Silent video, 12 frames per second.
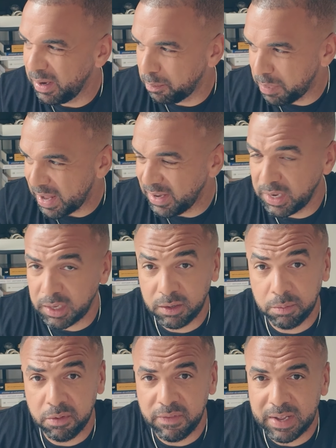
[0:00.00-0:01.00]
wegen ein paar
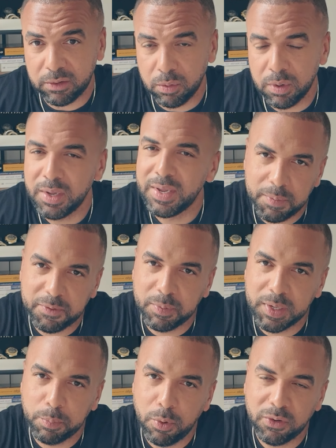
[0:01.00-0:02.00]
negativen Bewertungen, nimmt es
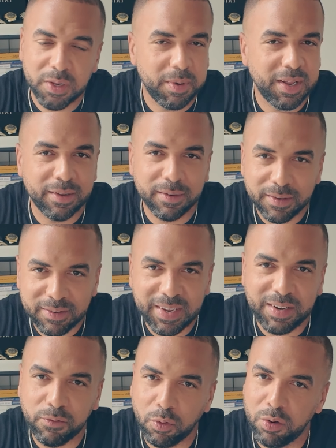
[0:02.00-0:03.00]
mir nicht böse, aber
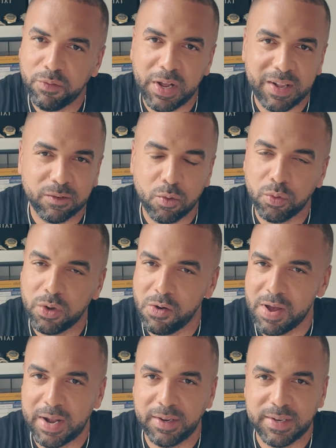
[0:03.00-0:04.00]
den wollen wir als Kunden auch
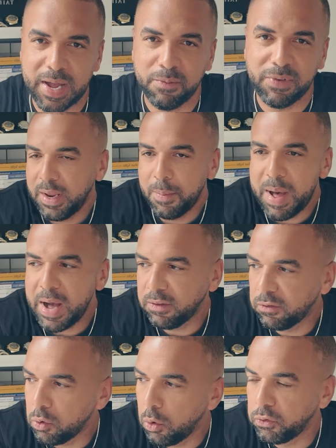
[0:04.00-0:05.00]
gar nicht haben. Der Markt
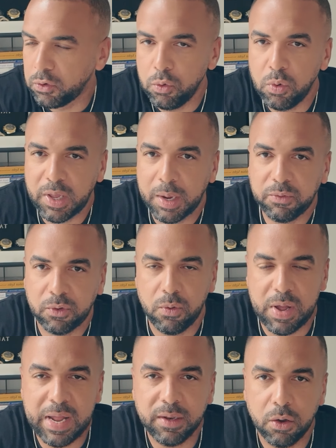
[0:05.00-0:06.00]
ist groß genug, da gibt es
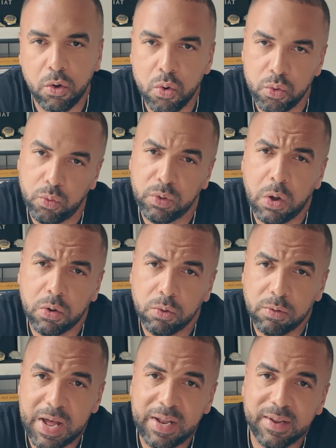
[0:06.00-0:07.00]
genug andere Kunden und auch
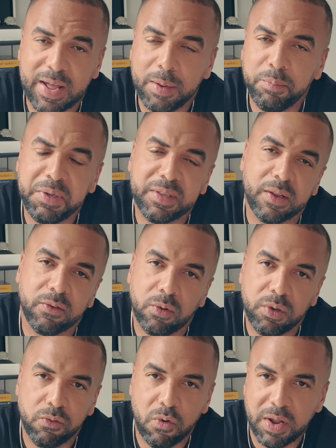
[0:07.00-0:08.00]
genug andere Anbieter, dann
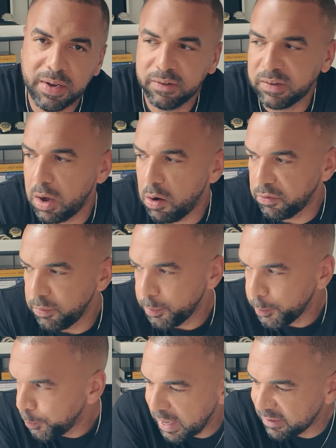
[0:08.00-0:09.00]
sollen die woanders kaufen.
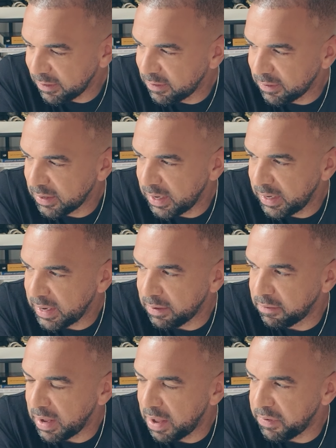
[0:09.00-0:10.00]
Das ist äh,
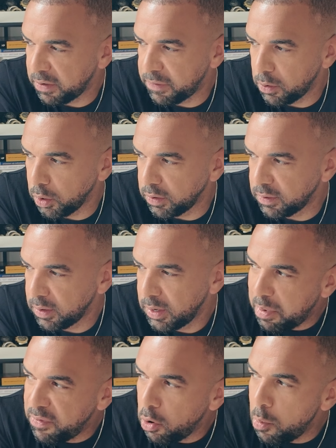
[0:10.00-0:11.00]
dann einfach verrückt.
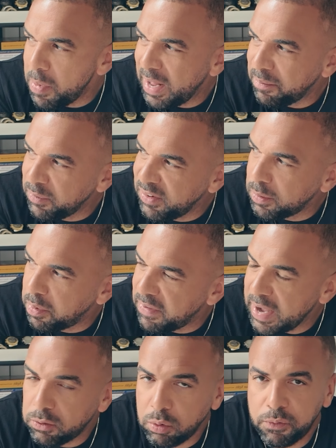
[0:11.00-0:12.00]
Aber warum haben diese
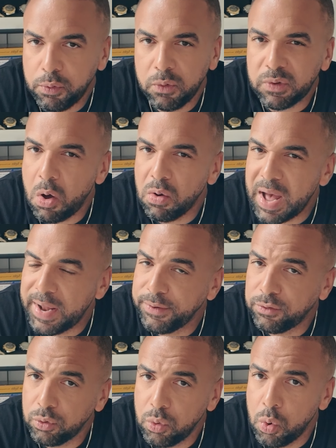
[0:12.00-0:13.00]
Bewertungen für uns auch gar
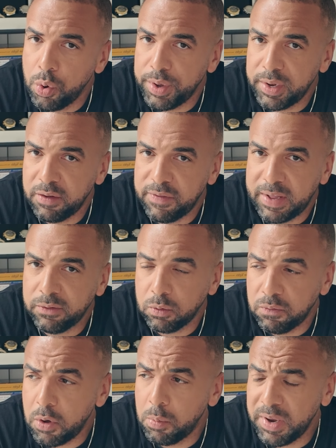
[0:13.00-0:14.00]
nicht so eine hohe Relevanz
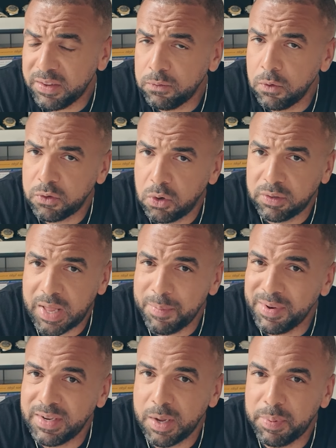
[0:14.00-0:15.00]
und warum lassen wir uns auch
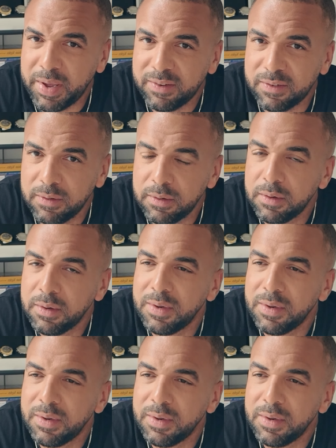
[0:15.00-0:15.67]
damit nicht erpressen?